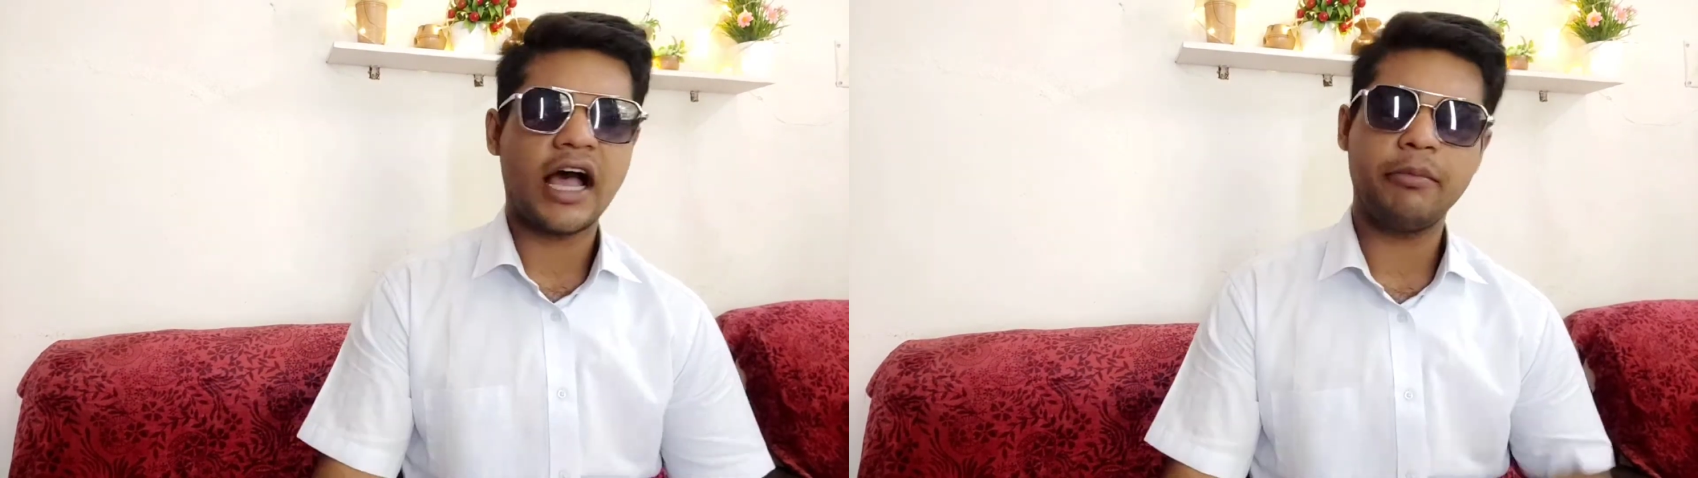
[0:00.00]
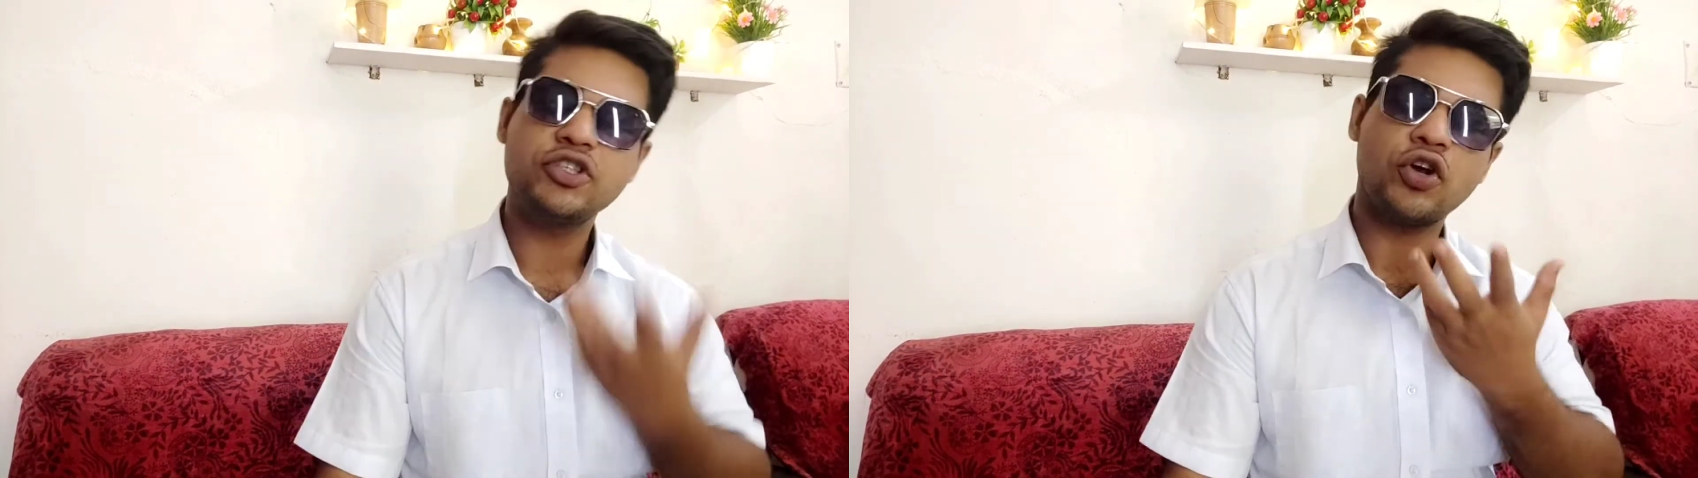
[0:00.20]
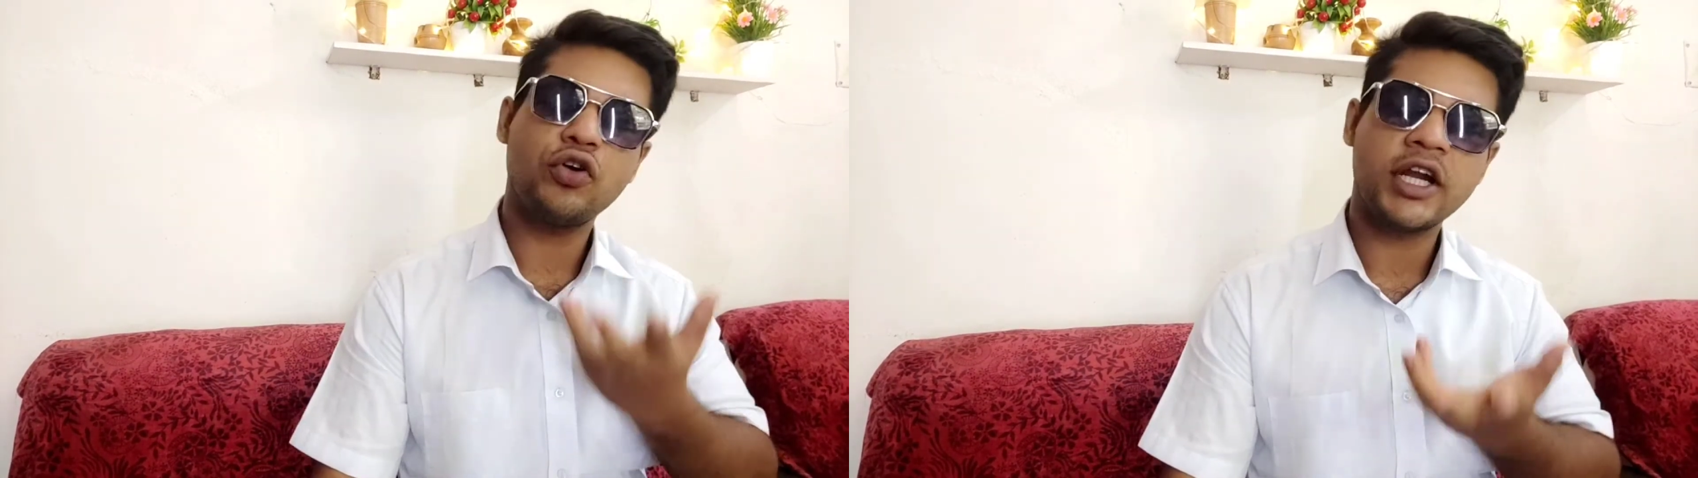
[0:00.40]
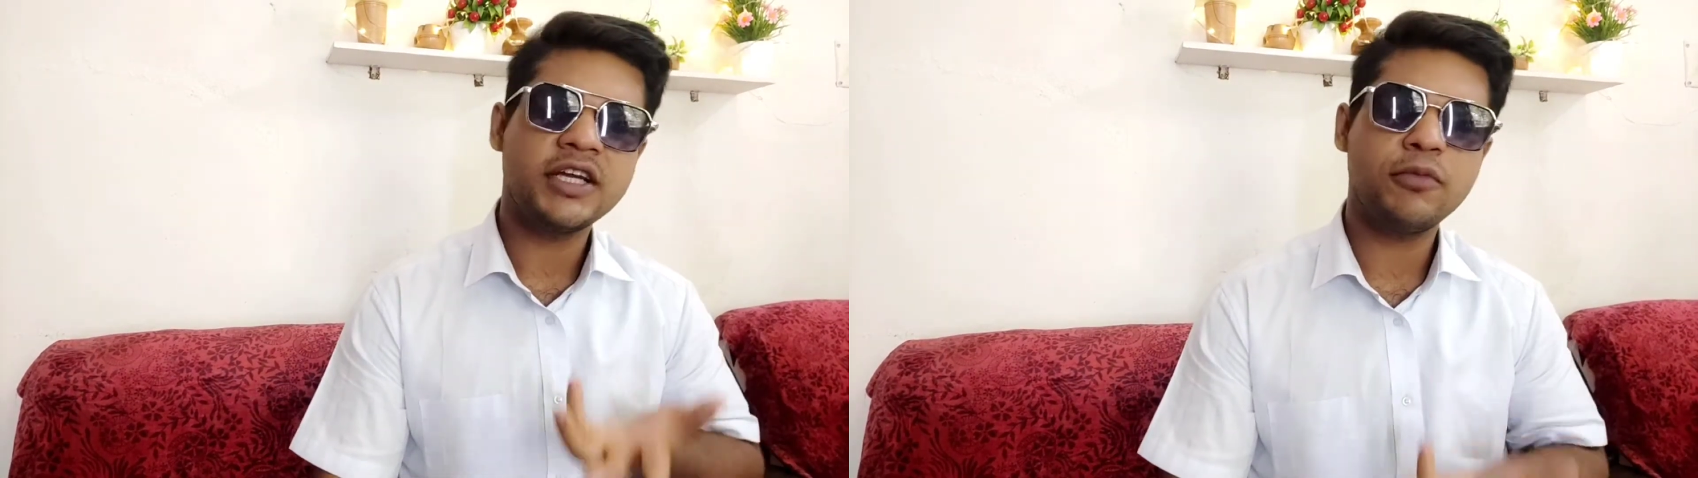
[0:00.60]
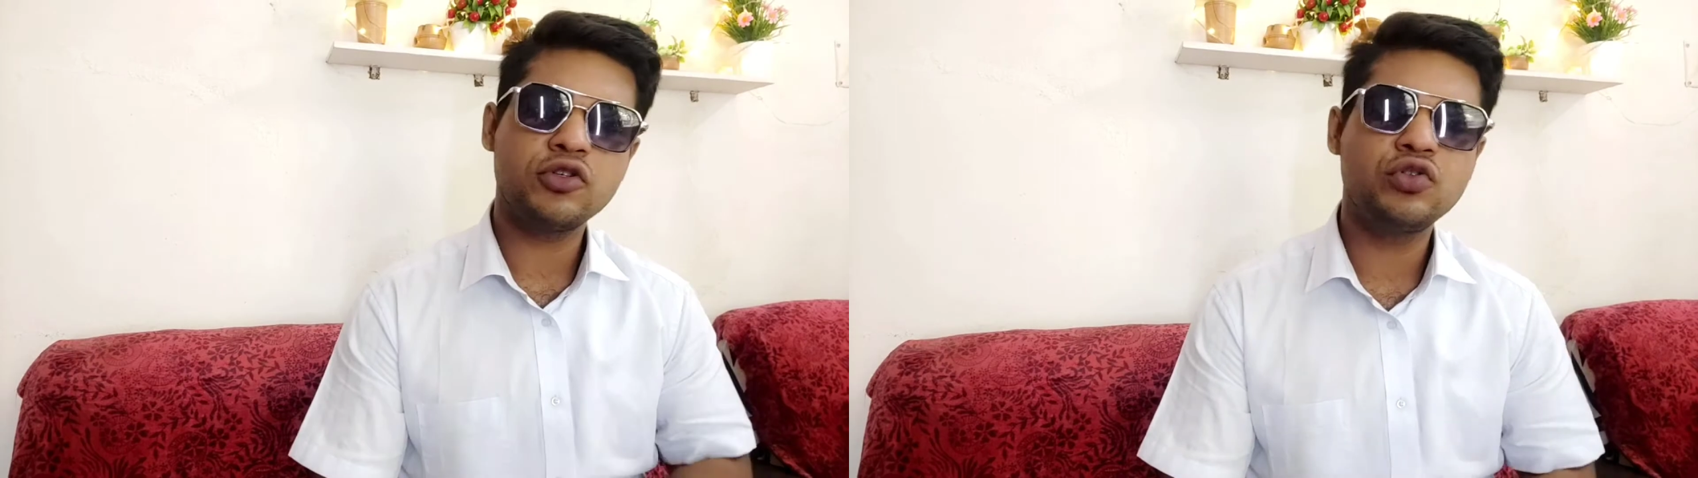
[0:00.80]
আমি যখন
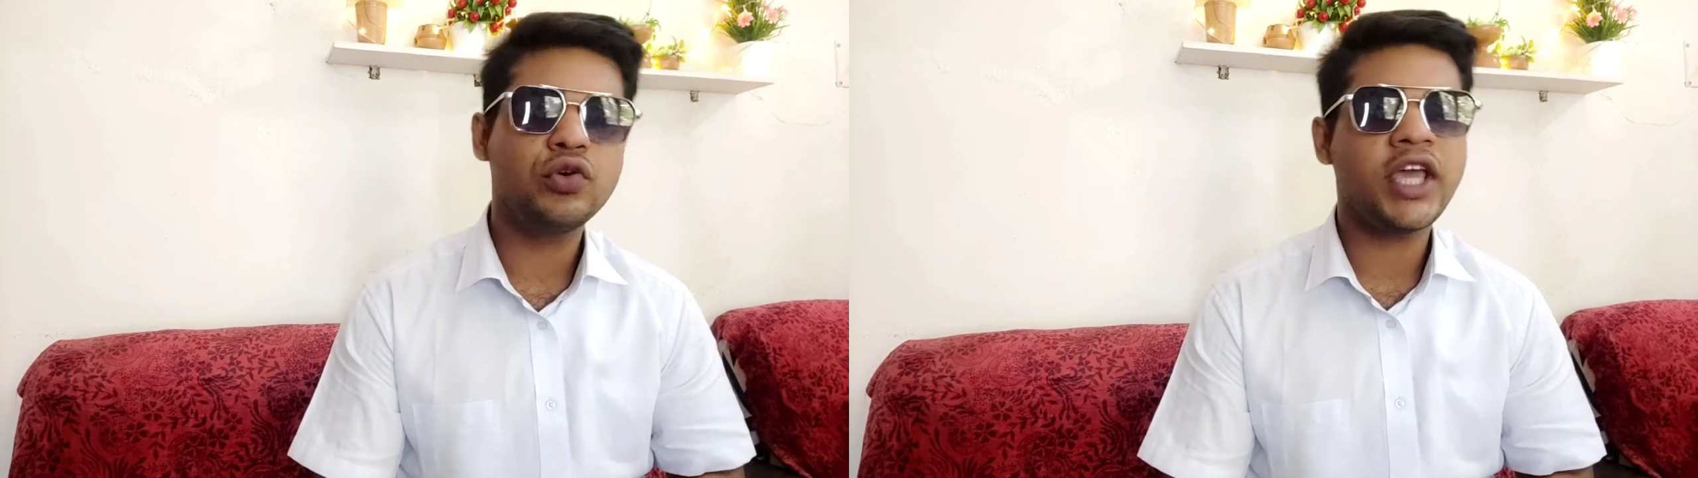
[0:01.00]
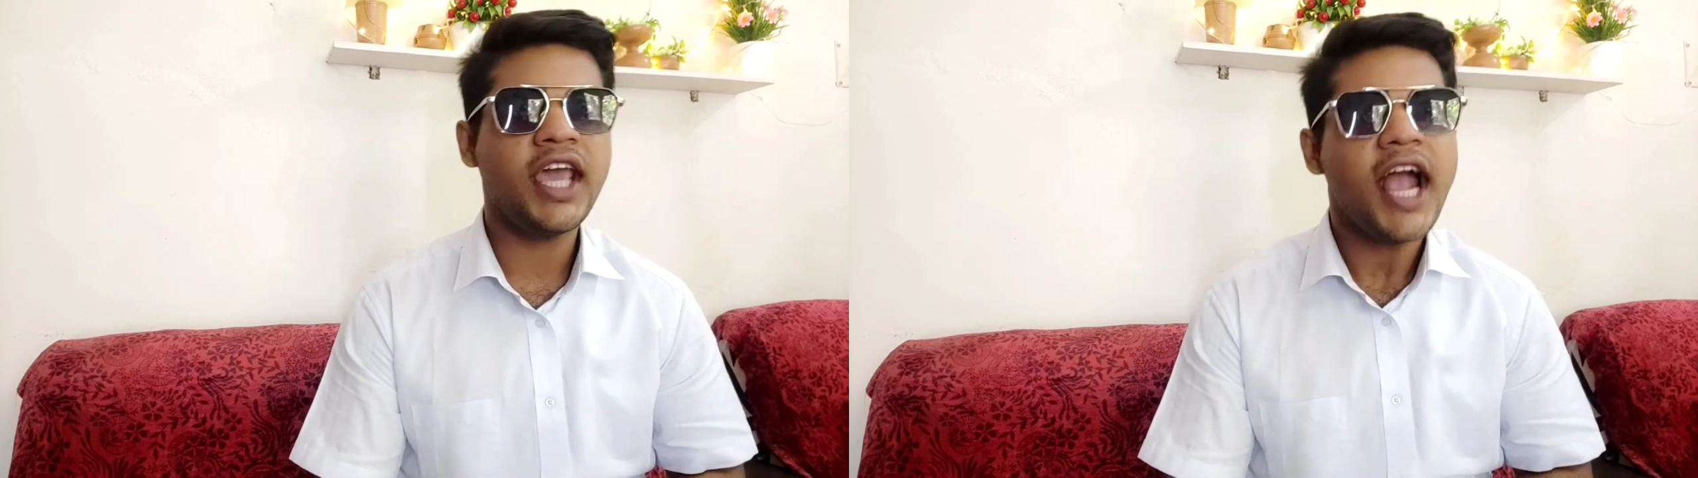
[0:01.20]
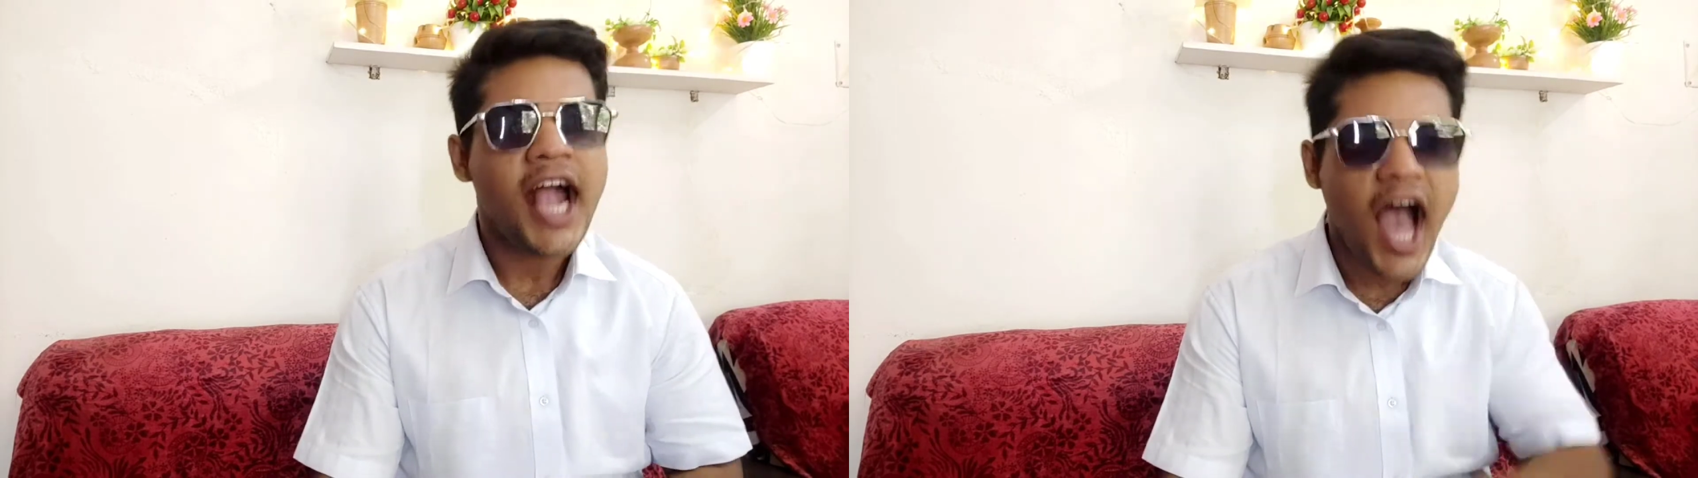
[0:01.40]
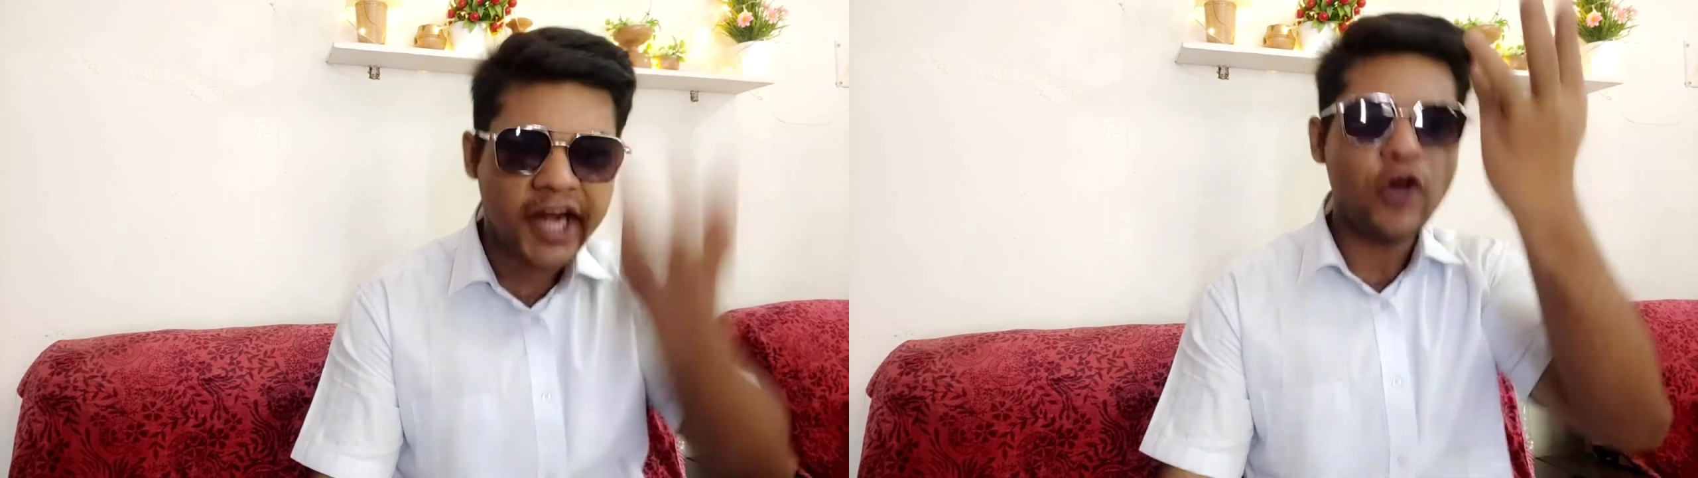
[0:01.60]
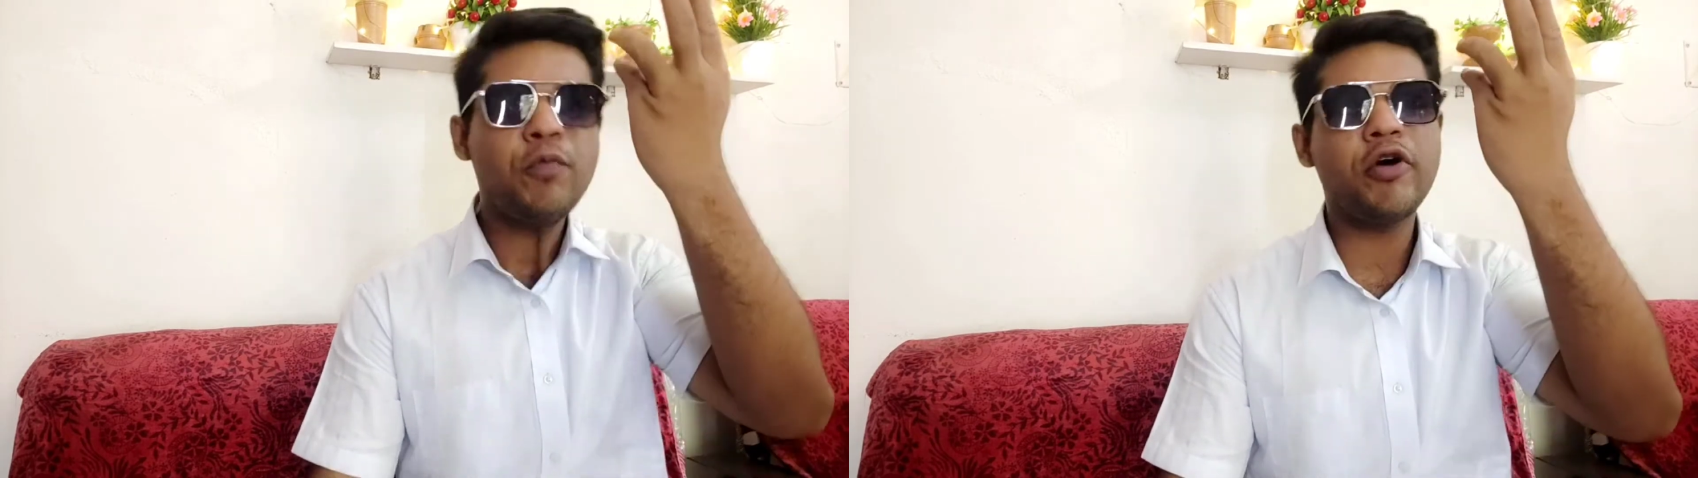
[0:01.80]
একটা বস্তুকে
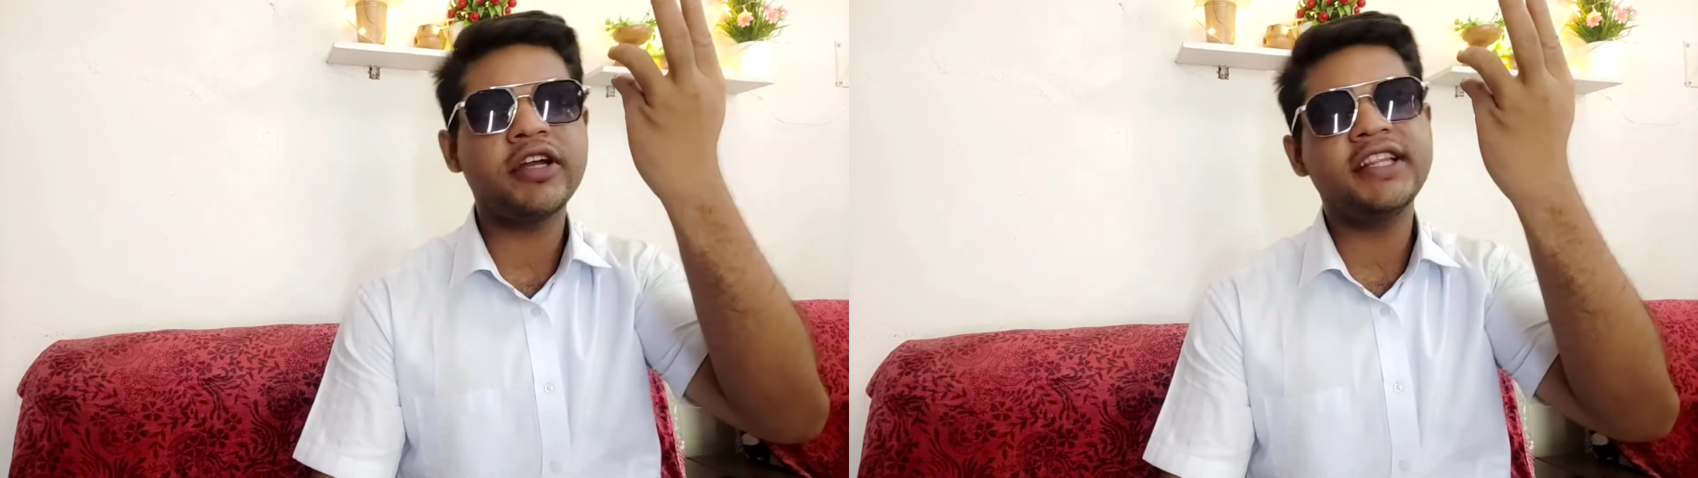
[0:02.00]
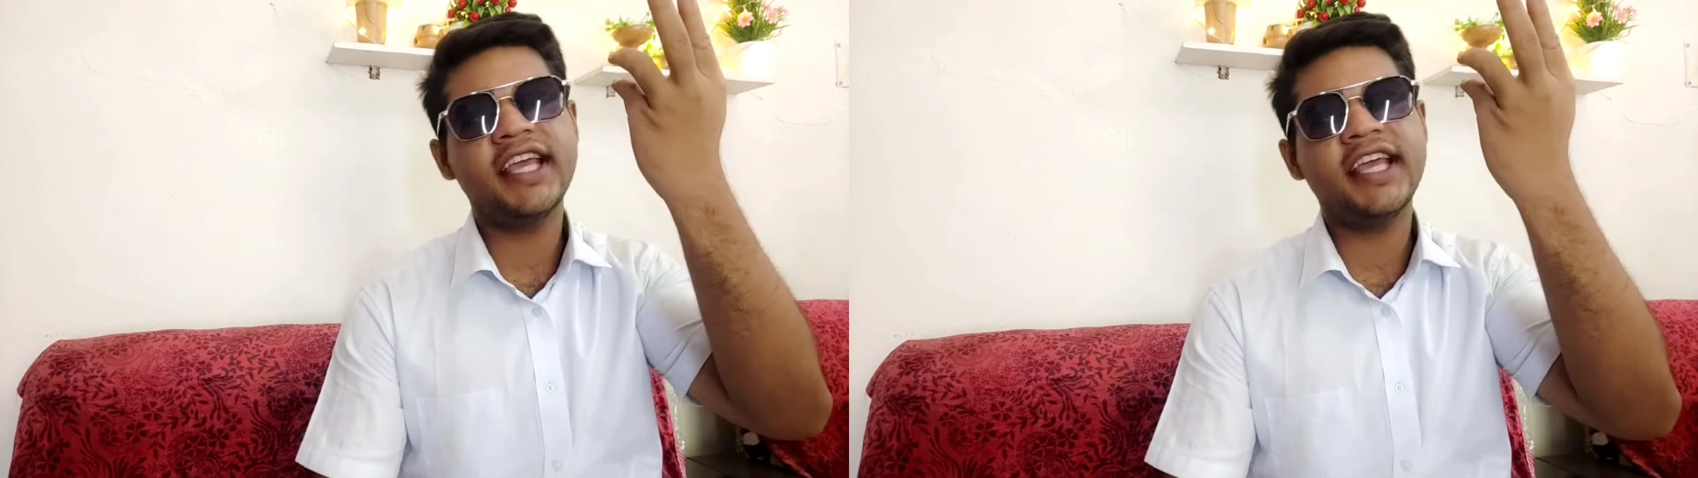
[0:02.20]
খাড়া উপরের